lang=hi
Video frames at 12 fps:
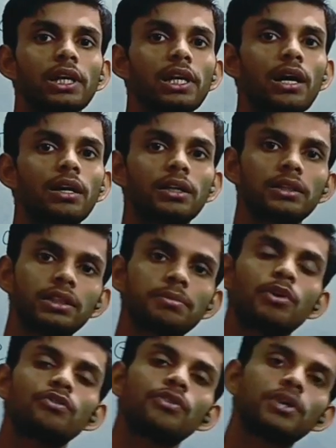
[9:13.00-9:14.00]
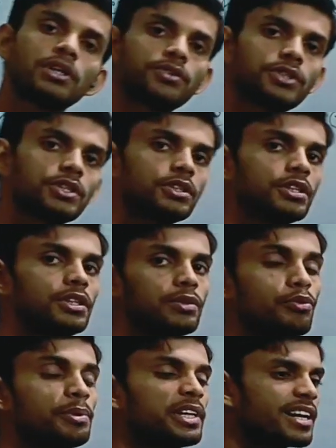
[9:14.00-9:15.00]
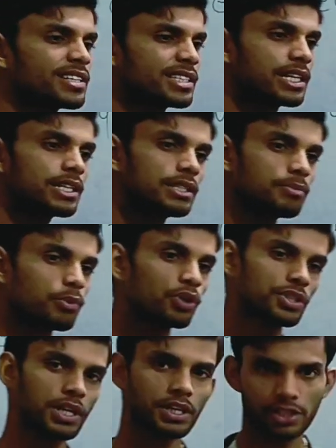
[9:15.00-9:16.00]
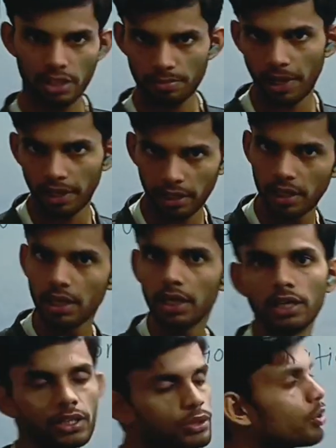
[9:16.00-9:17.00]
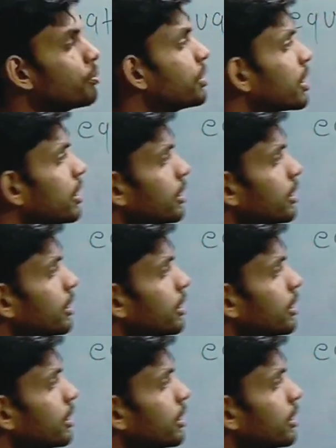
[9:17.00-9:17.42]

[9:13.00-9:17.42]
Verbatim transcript: होकर के क्या करती है बफर इक्वेशन देती है वो भी कैसे कैसे बहुत सारे स्टेप आएंगे इसको